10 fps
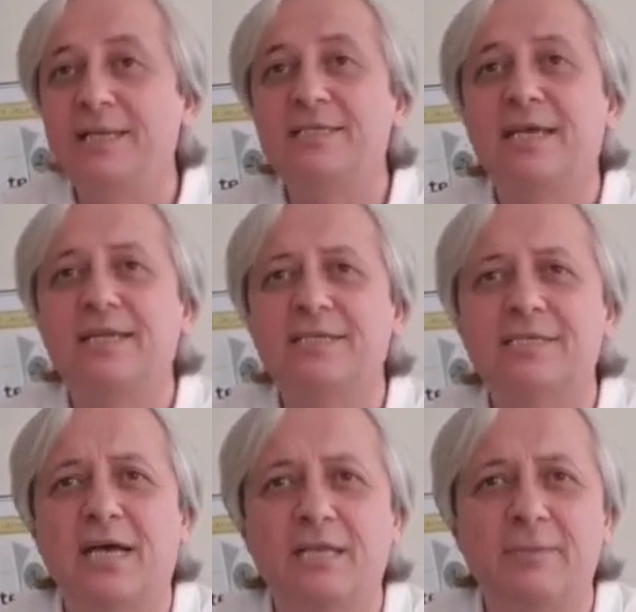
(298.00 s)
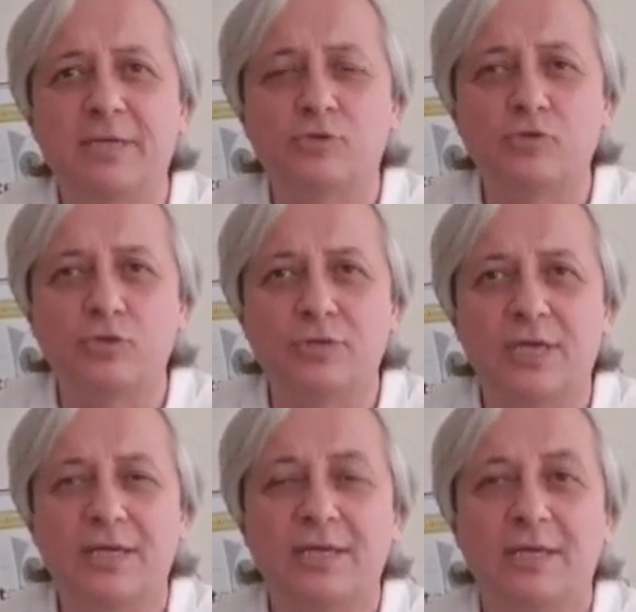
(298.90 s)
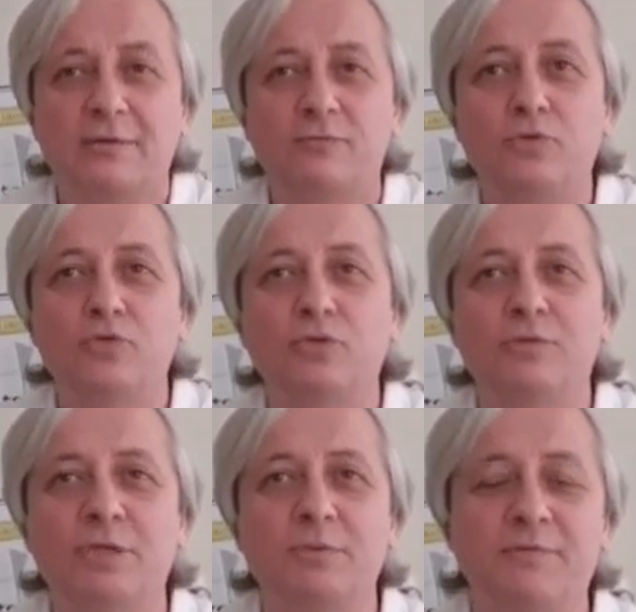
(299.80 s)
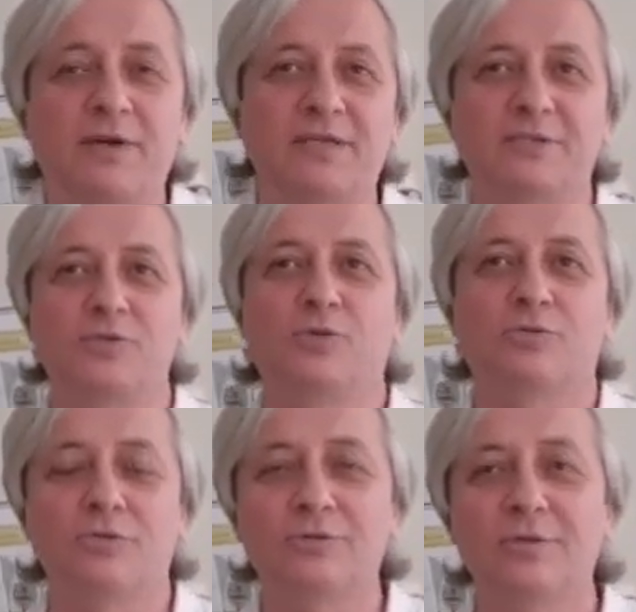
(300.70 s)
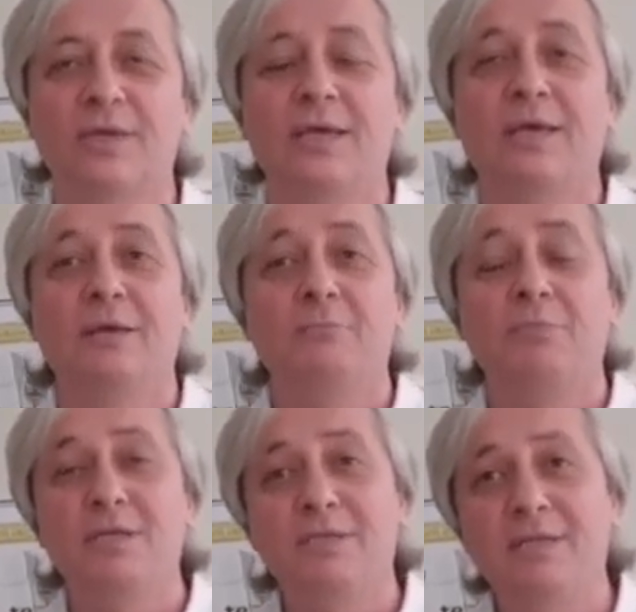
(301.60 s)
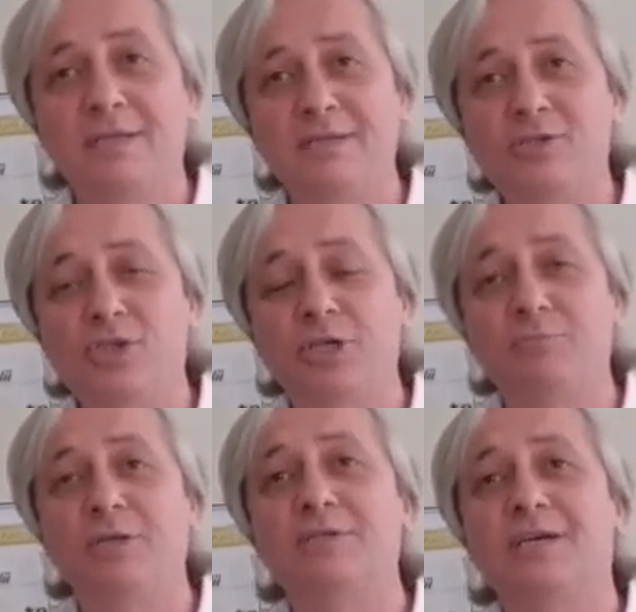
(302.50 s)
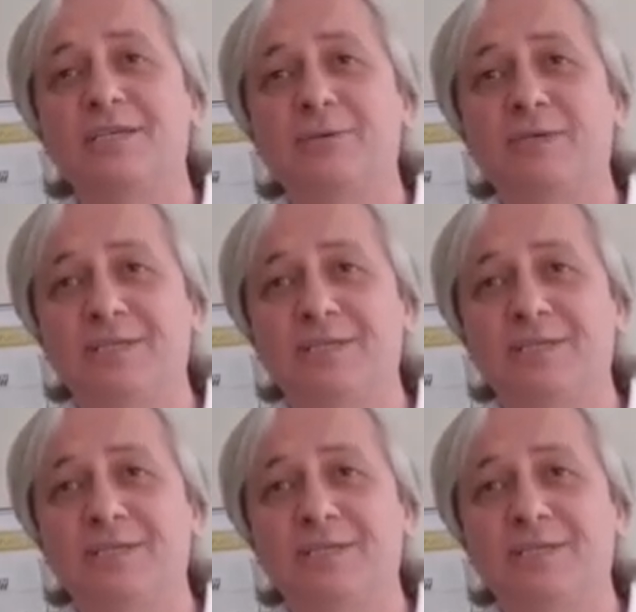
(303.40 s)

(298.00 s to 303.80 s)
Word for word: E, iletkenlik sağlamayan suyun da vücudumuza bir faydası yoktur. Beni dinlediğiniz için, beni takip